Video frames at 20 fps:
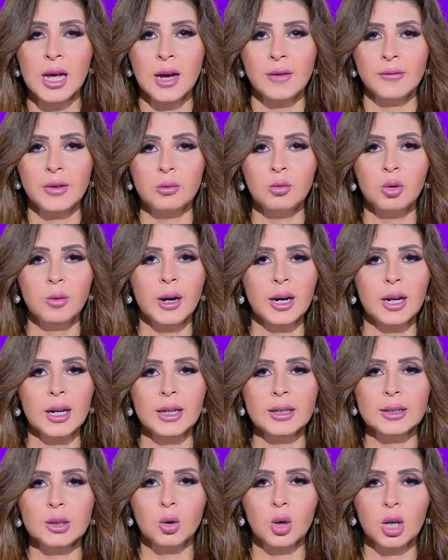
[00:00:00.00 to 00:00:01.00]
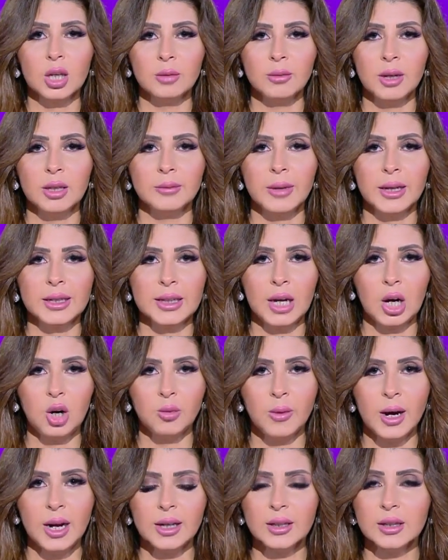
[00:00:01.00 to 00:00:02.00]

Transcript: في المباراة التي أقيمت بينهما